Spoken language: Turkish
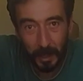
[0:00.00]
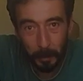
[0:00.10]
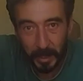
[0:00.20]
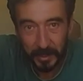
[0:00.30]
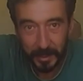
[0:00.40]

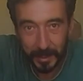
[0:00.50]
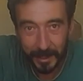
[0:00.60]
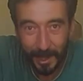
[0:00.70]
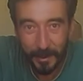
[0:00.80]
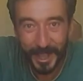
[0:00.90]
gram bandında
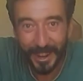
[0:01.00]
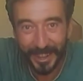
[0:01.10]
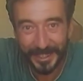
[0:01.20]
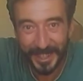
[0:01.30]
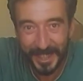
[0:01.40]
diyelim. Hani
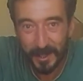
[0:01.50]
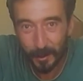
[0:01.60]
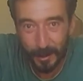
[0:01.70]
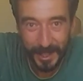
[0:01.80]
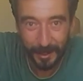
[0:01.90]
artı eksi
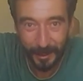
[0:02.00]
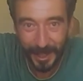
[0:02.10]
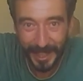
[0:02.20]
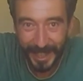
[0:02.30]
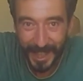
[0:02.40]
yüzde
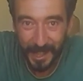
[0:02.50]
diyorlar ya.